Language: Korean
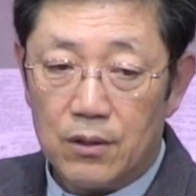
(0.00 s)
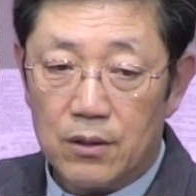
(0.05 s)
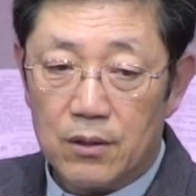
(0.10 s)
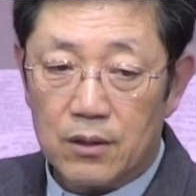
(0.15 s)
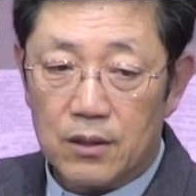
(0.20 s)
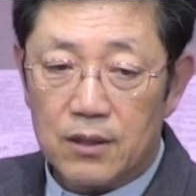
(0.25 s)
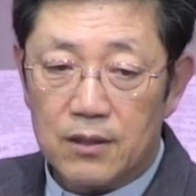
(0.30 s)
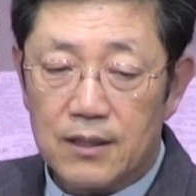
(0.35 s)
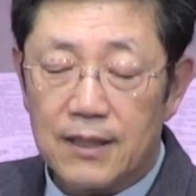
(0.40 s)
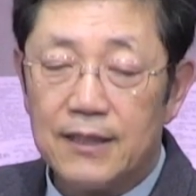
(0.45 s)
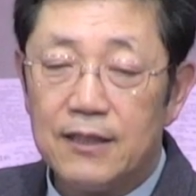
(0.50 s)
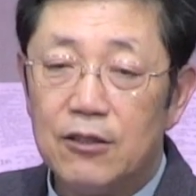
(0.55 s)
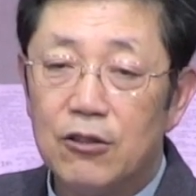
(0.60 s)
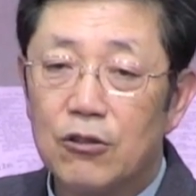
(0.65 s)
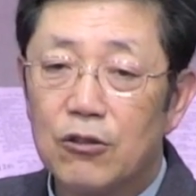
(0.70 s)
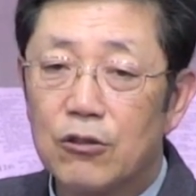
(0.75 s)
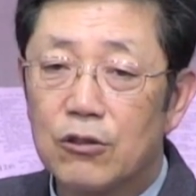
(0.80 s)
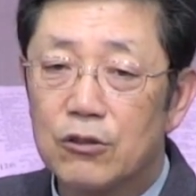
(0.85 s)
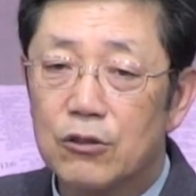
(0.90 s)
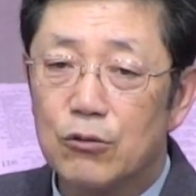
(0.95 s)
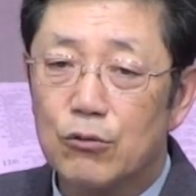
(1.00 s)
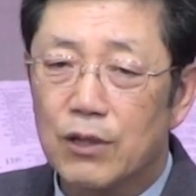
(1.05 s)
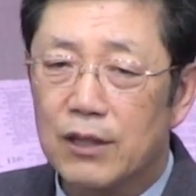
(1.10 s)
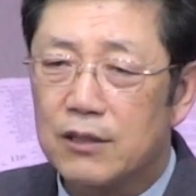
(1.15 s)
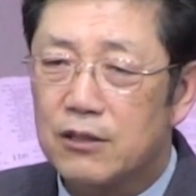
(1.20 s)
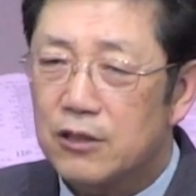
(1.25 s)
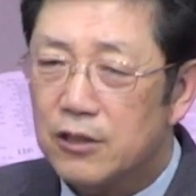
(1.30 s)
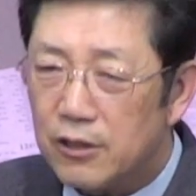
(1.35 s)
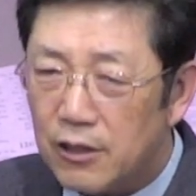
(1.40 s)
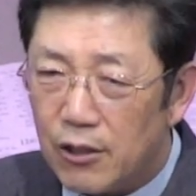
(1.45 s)
그러니까 이런 것들은 우리가
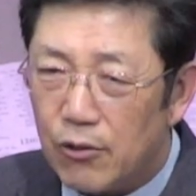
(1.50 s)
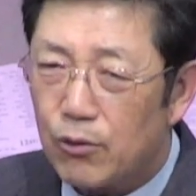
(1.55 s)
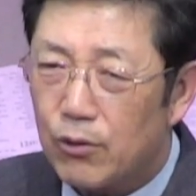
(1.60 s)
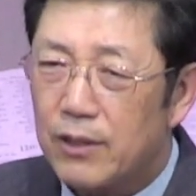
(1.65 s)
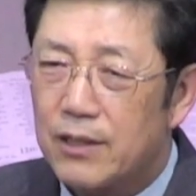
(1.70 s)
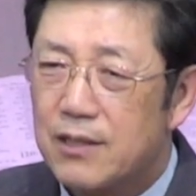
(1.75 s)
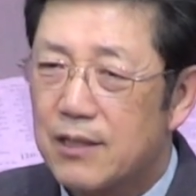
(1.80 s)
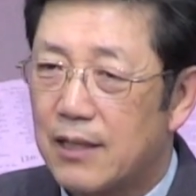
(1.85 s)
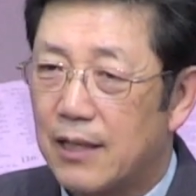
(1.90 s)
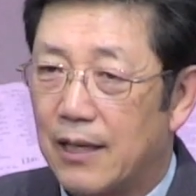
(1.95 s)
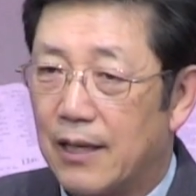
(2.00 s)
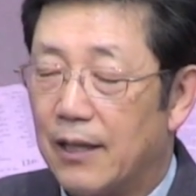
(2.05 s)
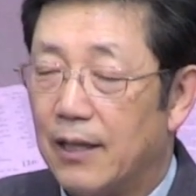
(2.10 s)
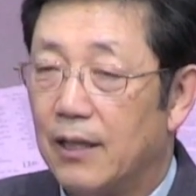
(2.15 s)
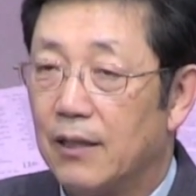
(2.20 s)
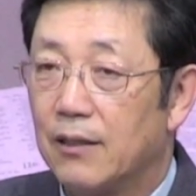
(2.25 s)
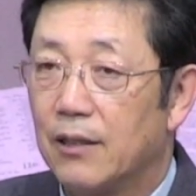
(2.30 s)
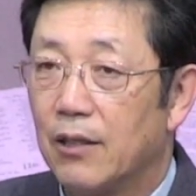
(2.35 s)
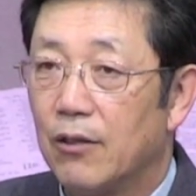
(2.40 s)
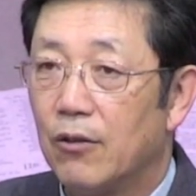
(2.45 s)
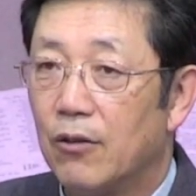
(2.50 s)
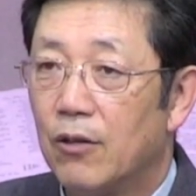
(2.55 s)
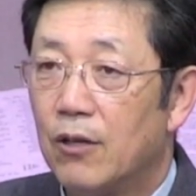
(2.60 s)
지혜롭게 잘해야 돼요.